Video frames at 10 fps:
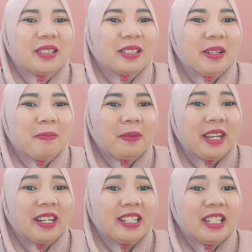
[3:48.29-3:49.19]

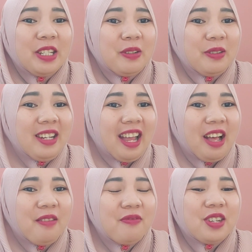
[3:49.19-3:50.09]
Sampai di sini dulu
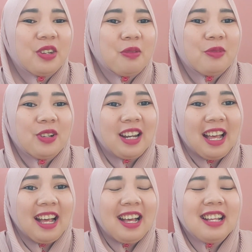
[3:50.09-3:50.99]
ya video
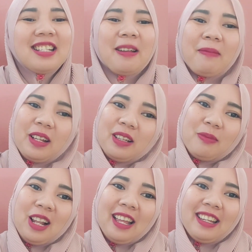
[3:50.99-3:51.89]
Bunda. Sampai
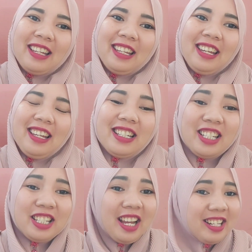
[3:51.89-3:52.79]
ketemu lagi
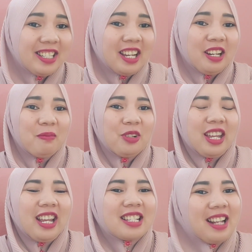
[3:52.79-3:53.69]
di sharing-sharing Bunda
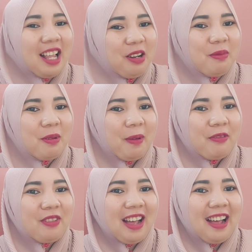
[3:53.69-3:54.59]
yang selalu
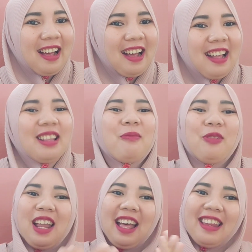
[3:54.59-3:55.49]
bermanfaat.
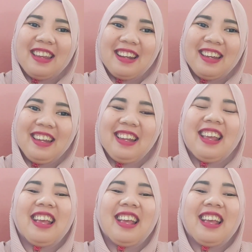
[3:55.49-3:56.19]
Bunda akhiri.